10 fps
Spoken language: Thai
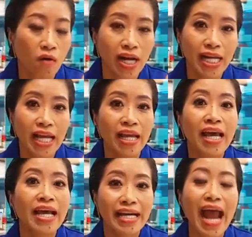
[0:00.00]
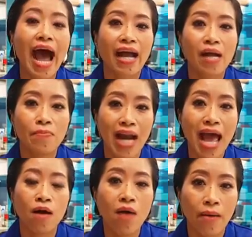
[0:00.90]
2 นาที ด่ากันไป
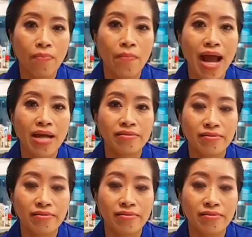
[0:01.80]
แล้วอ่ะประมาณ